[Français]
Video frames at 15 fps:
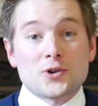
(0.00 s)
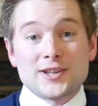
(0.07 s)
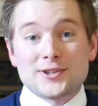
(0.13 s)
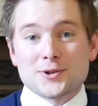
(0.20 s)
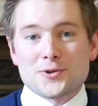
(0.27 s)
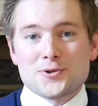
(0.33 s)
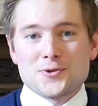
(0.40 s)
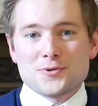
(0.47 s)

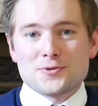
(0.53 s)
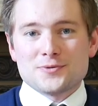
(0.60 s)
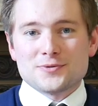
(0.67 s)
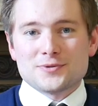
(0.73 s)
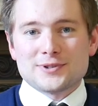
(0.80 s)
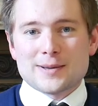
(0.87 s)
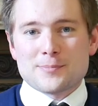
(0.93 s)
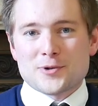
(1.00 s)
quittant Lyon,
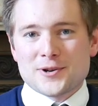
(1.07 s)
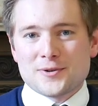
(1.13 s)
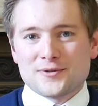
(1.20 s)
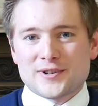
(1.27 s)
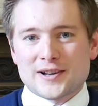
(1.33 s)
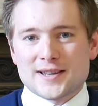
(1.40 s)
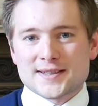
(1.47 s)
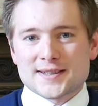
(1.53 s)
Napoléon
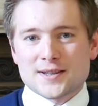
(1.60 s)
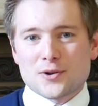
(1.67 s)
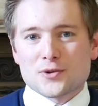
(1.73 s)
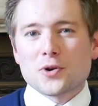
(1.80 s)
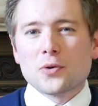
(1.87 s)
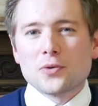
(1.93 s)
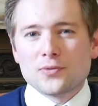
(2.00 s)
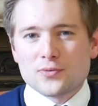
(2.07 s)
va laisser
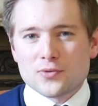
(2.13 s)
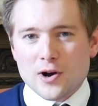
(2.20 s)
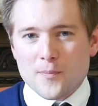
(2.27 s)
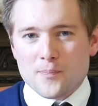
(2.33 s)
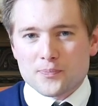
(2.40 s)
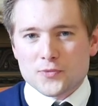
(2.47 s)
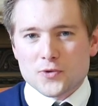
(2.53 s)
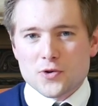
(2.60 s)
encore une
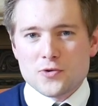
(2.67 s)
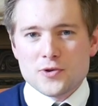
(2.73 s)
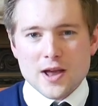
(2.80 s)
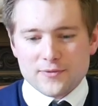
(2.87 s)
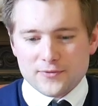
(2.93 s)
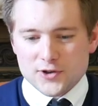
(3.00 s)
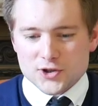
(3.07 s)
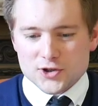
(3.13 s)
fois une
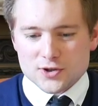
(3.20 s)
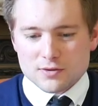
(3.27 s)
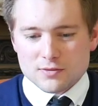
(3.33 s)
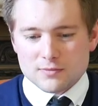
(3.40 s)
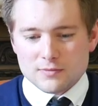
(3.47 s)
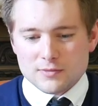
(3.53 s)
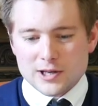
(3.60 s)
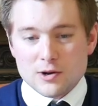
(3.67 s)
affiche.
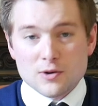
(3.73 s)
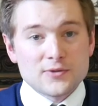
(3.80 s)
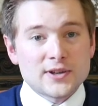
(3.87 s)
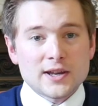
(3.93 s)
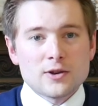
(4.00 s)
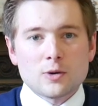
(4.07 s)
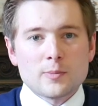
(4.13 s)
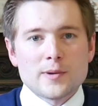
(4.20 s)
Il le
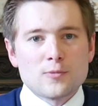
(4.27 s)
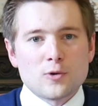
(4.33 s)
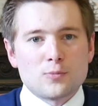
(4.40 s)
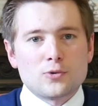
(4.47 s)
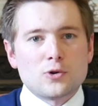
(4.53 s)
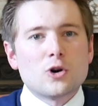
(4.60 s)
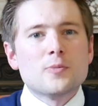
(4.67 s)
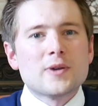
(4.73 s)
faisait énormément
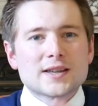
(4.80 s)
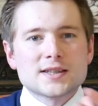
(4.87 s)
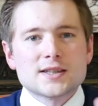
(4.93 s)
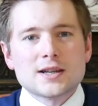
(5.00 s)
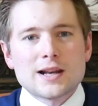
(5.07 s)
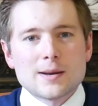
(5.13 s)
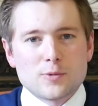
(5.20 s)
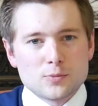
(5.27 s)
pour
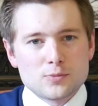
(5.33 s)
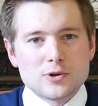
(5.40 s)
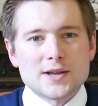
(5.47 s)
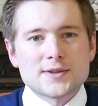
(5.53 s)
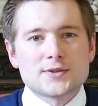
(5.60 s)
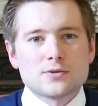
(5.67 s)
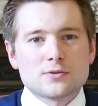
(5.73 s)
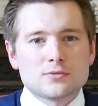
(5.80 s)
remercier la
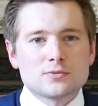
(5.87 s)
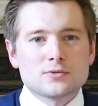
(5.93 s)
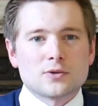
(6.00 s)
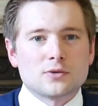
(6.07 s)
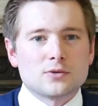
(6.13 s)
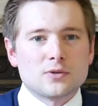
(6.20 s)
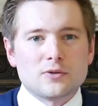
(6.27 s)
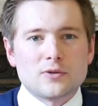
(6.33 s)
population
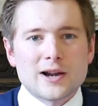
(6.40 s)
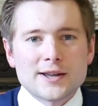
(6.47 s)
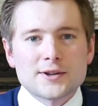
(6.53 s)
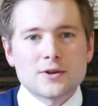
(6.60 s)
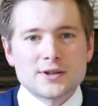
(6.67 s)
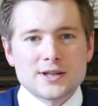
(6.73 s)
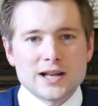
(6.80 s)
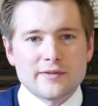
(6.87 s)
de
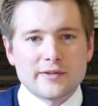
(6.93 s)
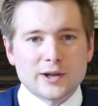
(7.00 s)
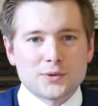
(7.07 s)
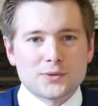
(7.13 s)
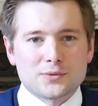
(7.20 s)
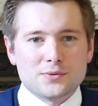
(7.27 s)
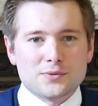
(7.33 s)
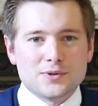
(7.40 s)
l'accueil qu'il avait
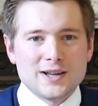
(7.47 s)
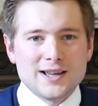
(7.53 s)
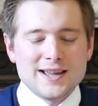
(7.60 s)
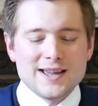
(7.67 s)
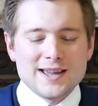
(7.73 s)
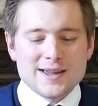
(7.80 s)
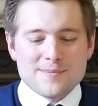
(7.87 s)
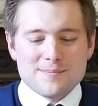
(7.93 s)
reçu.
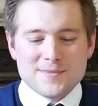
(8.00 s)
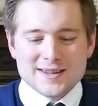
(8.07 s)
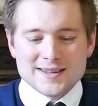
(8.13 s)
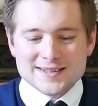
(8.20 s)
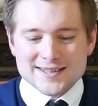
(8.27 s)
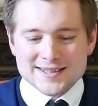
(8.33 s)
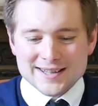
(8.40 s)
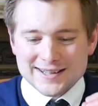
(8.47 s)
Mais ces